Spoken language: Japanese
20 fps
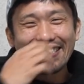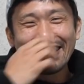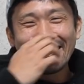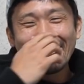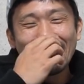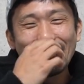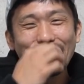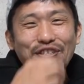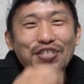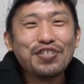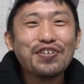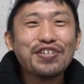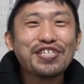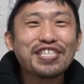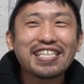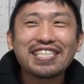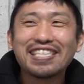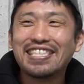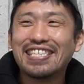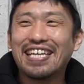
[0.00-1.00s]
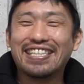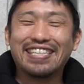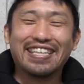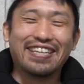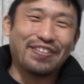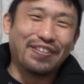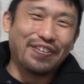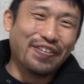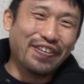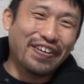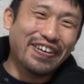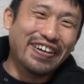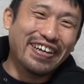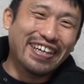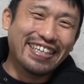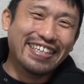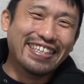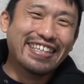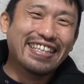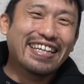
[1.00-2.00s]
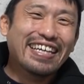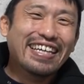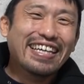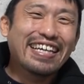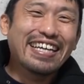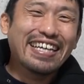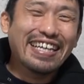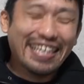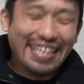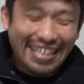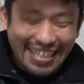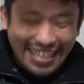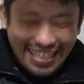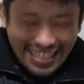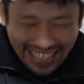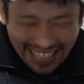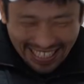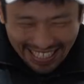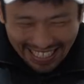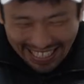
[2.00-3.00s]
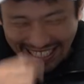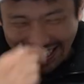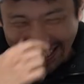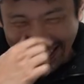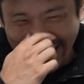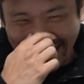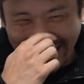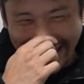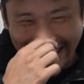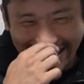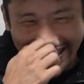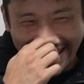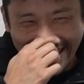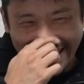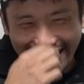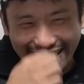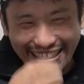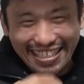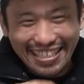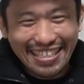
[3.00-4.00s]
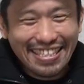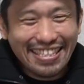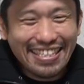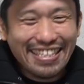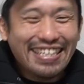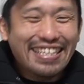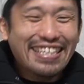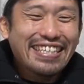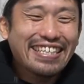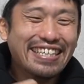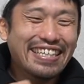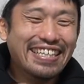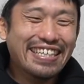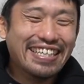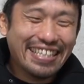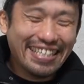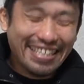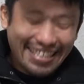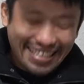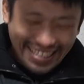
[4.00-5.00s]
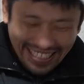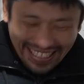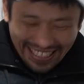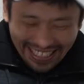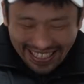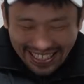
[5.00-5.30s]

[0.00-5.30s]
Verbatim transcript: 血の匂いしかしないんだけどよくないよくない匂いがする